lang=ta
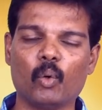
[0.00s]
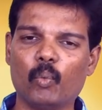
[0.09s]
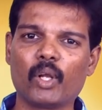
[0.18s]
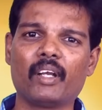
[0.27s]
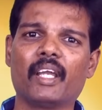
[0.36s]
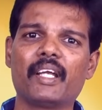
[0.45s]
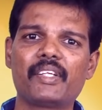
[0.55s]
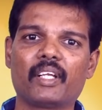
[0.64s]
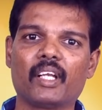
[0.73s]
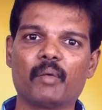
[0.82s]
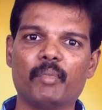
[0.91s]
ஒவ்வொரு
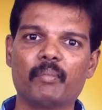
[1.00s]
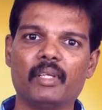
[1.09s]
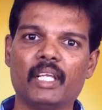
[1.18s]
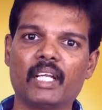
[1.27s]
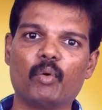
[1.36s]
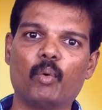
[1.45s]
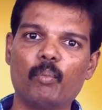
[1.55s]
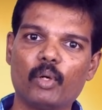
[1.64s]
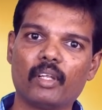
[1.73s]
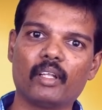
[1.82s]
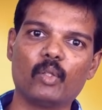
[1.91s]
ஞாயிற்றுக்கிழமையும் இரவு
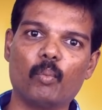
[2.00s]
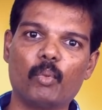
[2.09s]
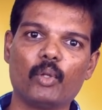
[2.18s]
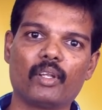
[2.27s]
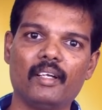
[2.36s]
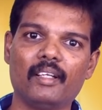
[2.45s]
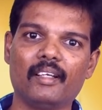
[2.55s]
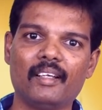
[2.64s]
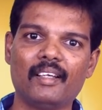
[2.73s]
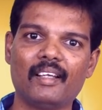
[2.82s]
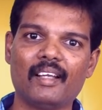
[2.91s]
ஒன்பதுல இருந்து ஒன்பது ரெண்டு
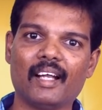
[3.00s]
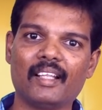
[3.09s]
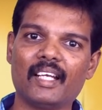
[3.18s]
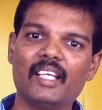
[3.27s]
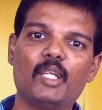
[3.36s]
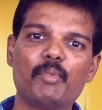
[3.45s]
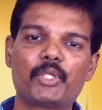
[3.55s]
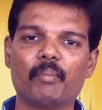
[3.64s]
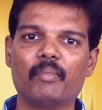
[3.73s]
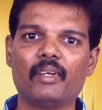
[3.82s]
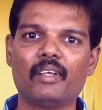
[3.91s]
அந்த ரெண்டு நிமிஷம்